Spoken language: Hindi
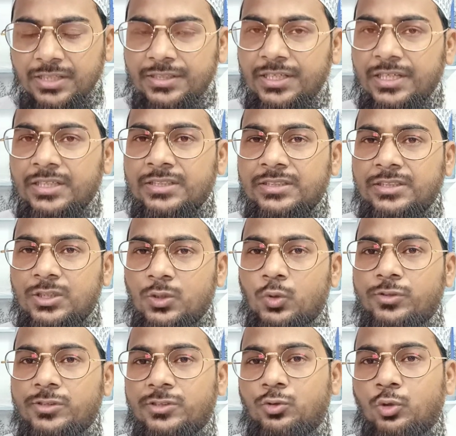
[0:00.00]
ये
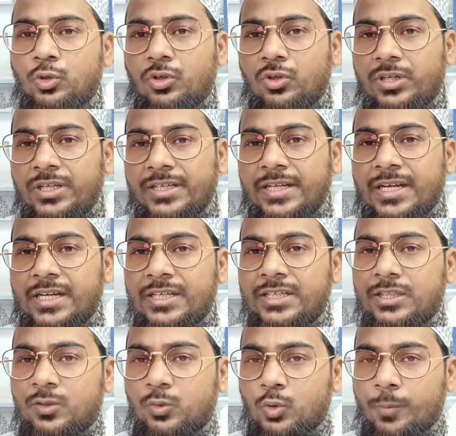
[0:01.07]
तीनों चीज़ों को लेना है
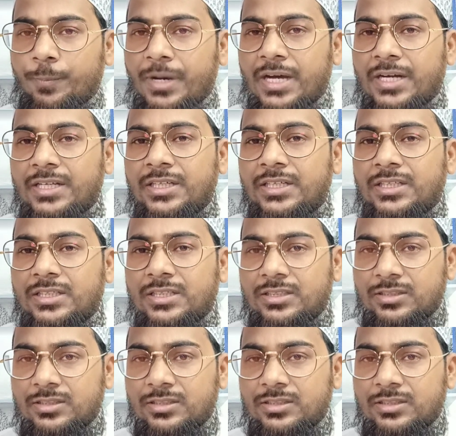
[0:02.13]
इनको बारीक